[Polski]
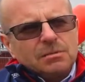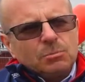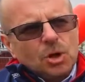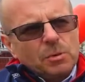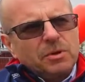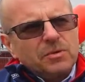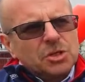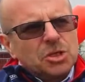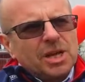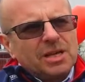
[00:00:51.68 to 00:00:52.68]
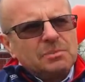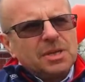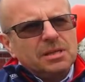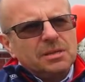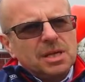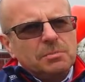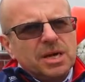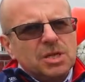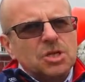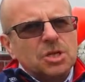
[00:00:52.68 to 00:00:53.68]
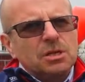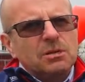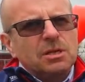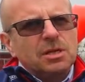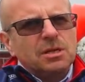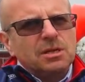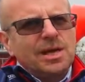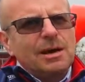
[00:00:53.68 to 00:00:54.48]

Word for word: mogę powiedzieć takim na, najbardziej e,